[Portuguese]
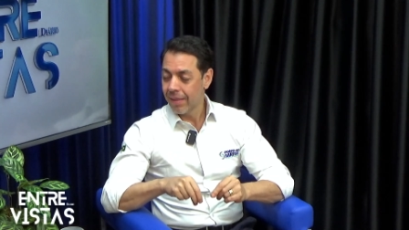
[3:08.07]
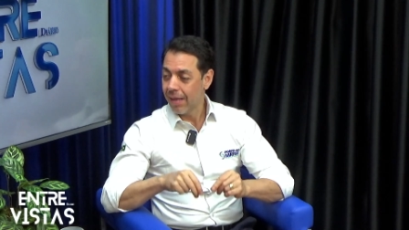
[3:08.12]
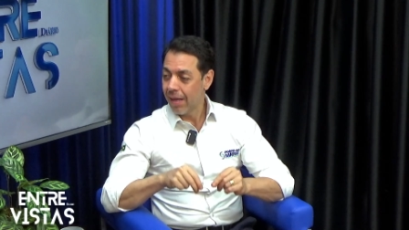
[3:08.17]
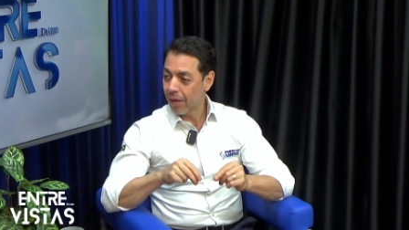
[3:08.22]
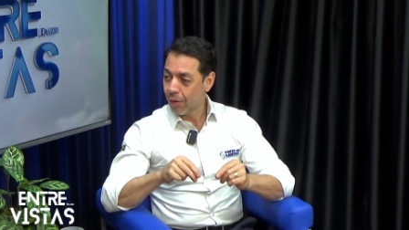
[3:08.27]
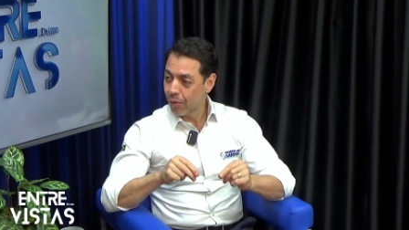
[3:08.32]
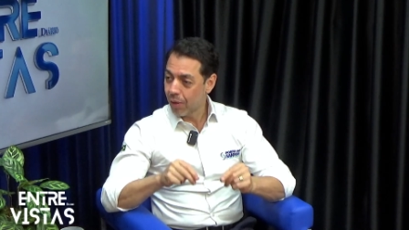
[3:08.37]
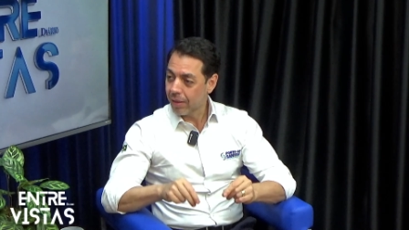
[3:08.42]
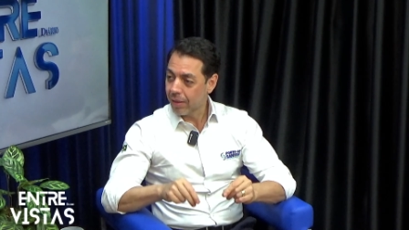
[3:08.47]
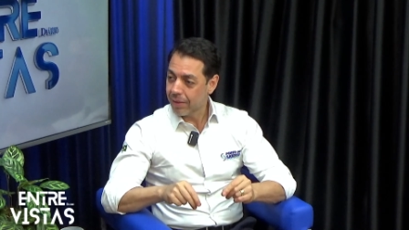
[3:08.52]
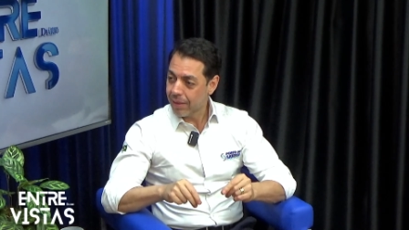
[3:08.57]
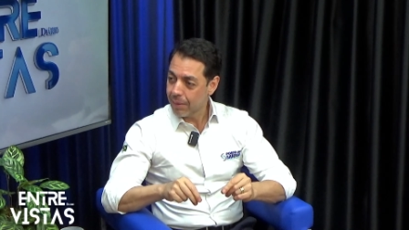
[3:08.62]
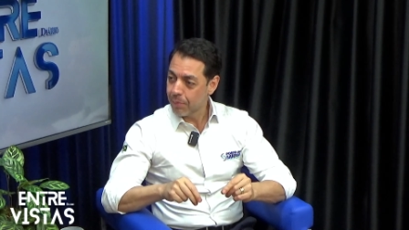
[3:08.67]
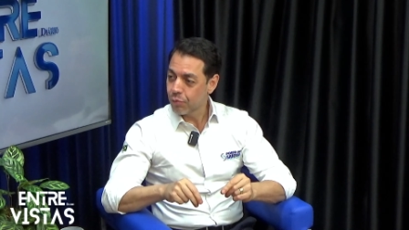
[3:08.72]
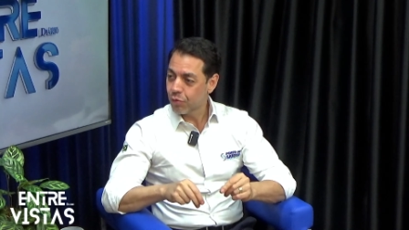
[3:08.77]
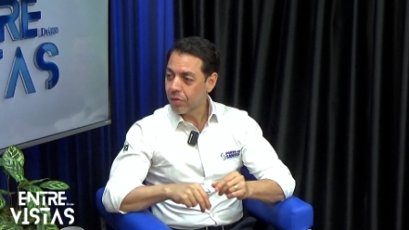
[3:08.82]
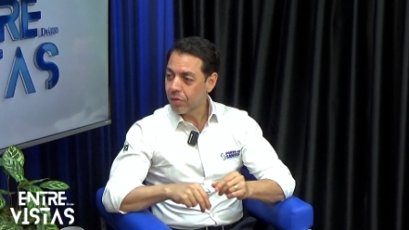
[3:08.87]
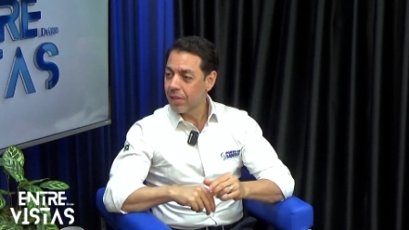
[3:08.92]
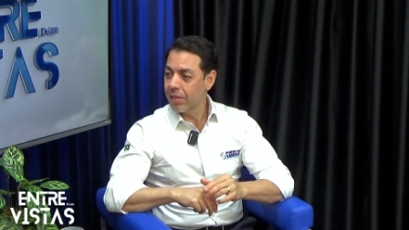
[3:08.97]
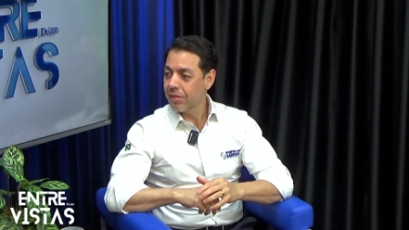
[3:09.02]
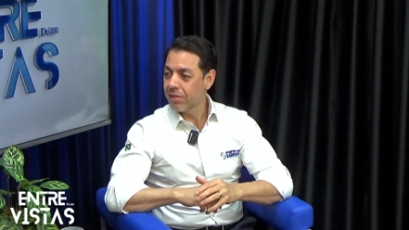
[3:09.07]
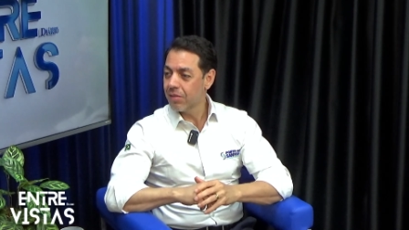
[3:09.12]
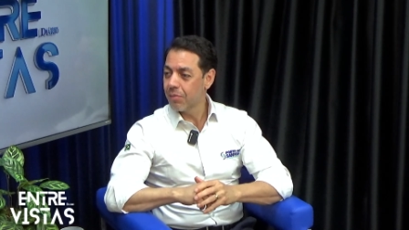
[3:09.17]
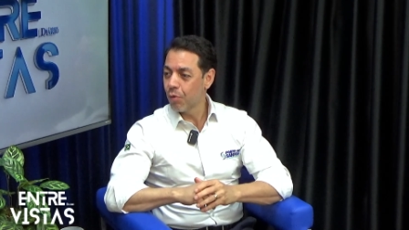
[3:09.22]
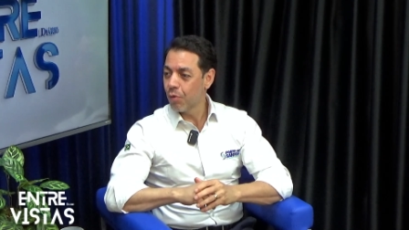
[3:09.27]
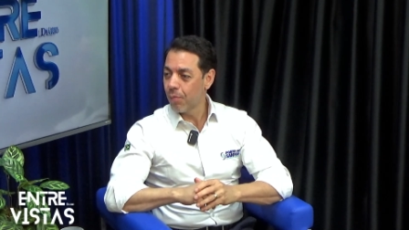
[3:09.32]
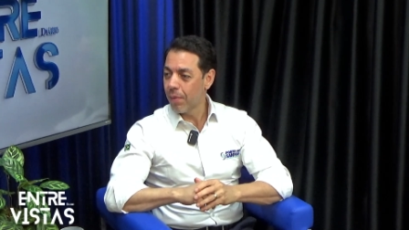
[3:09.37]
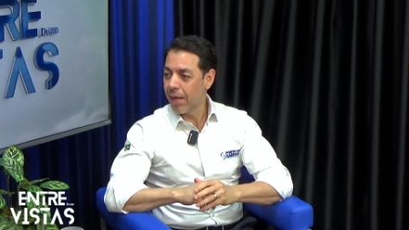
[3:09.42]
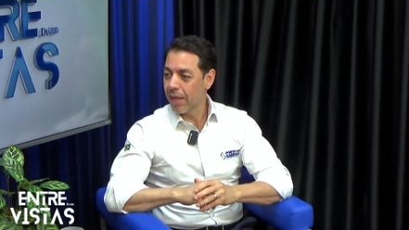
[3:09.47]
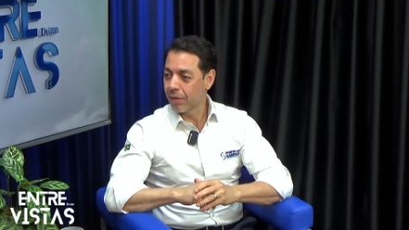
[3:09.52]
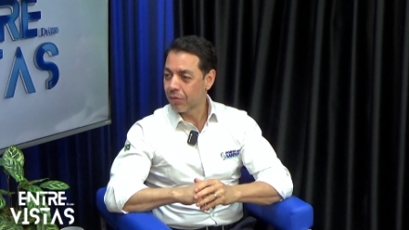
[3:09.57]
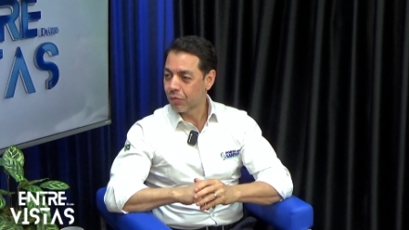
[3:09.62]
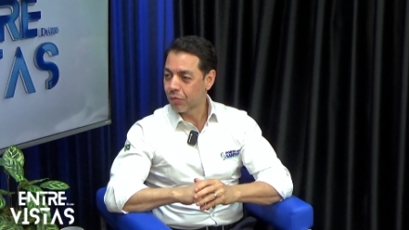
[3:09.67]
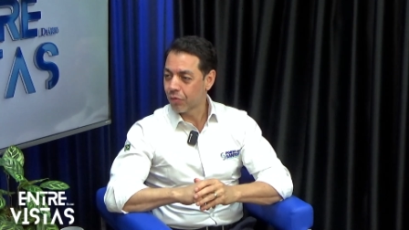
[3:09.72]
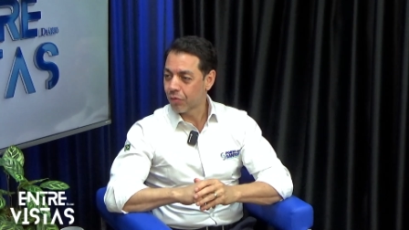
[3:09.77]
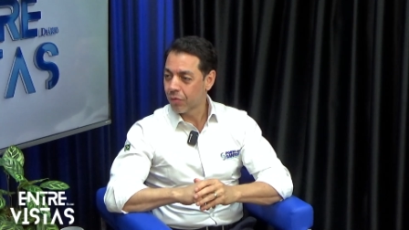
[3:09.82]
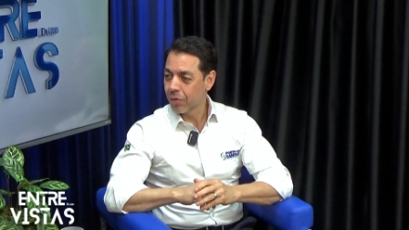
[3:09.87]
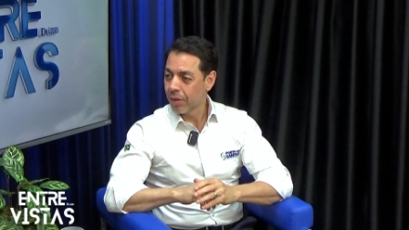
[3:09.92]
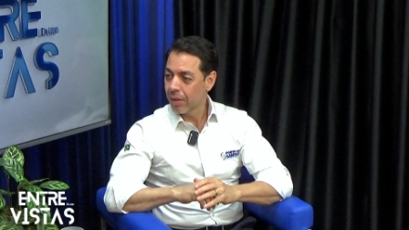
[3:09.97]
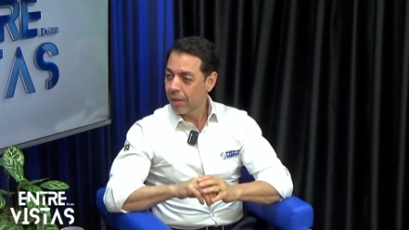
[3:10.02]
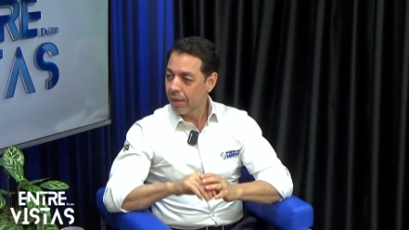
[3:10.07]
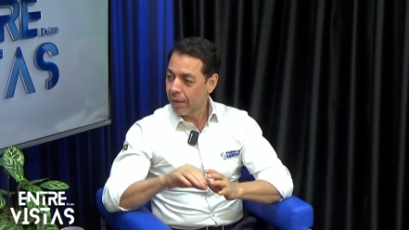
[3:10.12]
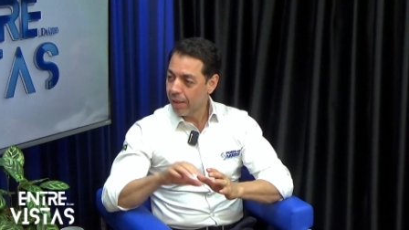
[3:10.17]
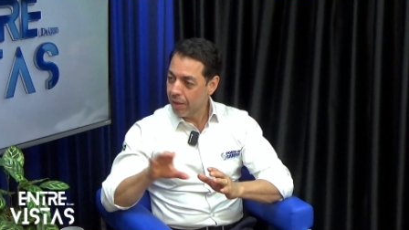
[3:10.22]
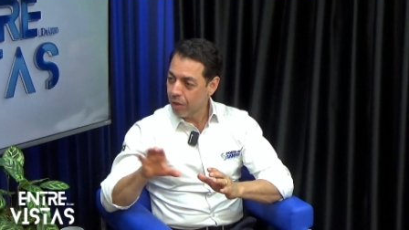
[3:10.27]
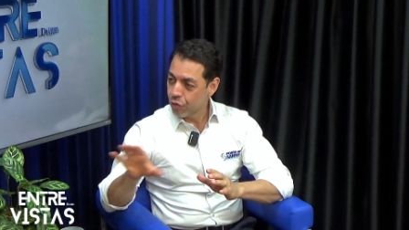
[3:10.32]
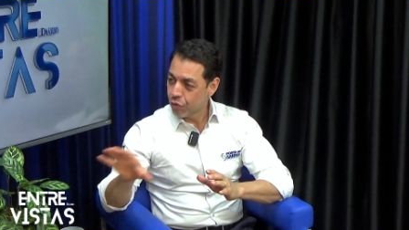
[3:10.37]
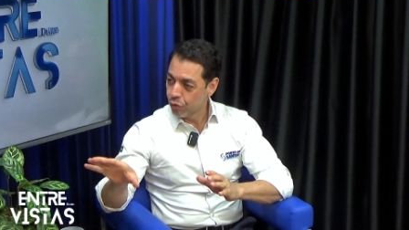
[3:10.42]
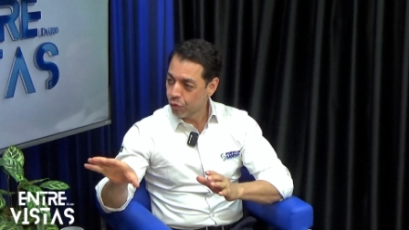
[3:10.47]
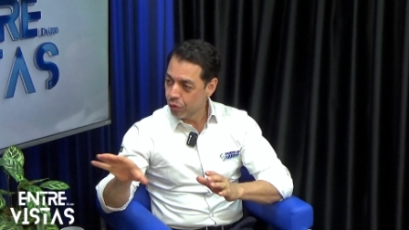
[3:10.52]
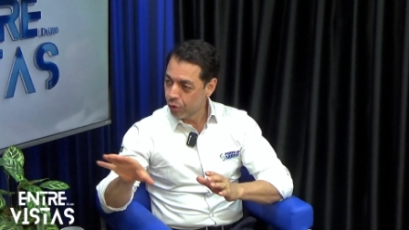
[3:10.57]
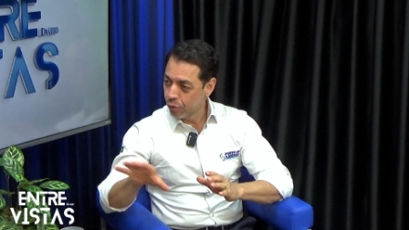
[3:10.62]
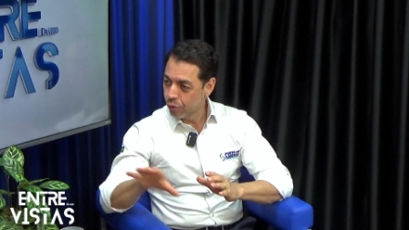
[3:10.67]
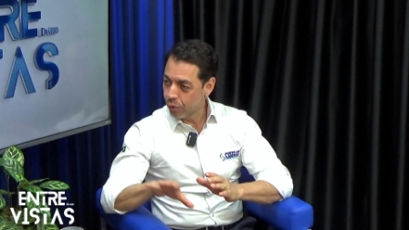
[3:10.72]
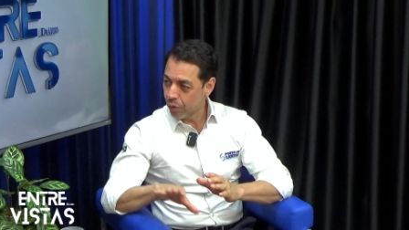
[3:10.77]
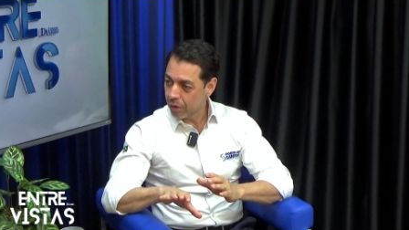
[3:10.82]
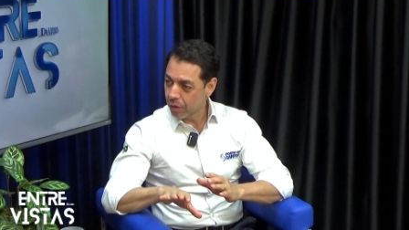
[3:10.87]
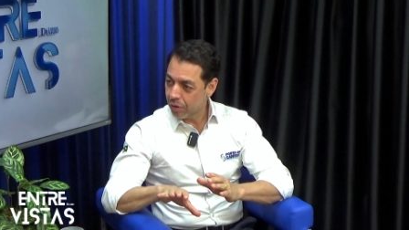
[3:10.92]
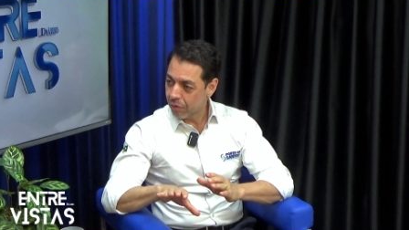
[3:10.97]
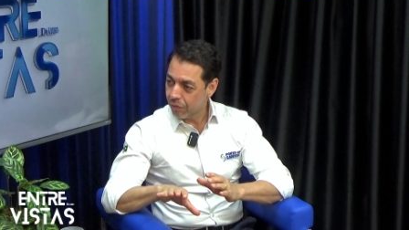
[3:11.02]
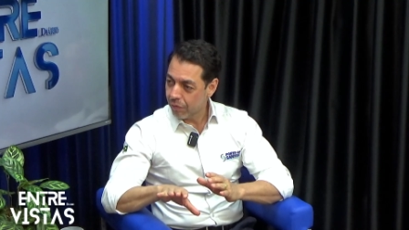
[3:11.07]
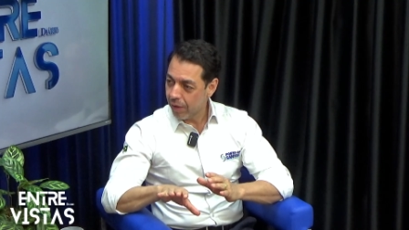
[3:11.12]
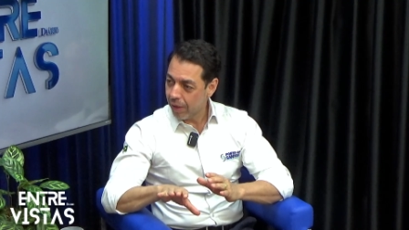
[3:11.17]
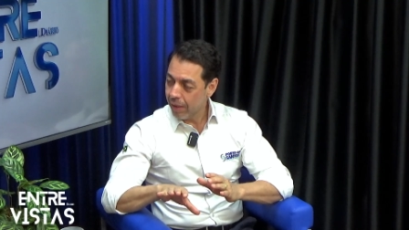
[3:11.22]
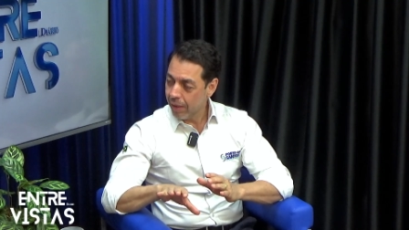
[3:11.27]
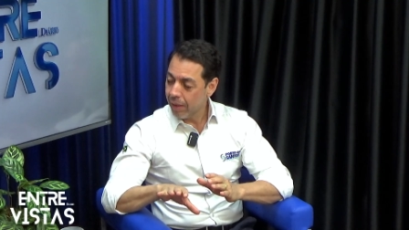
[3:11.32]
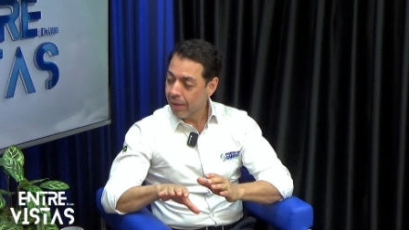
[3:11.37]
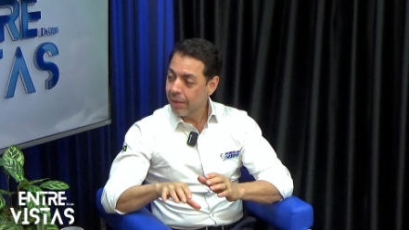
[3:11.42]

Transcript: Agora temos 15 mil metros. E em julho do ano que vem,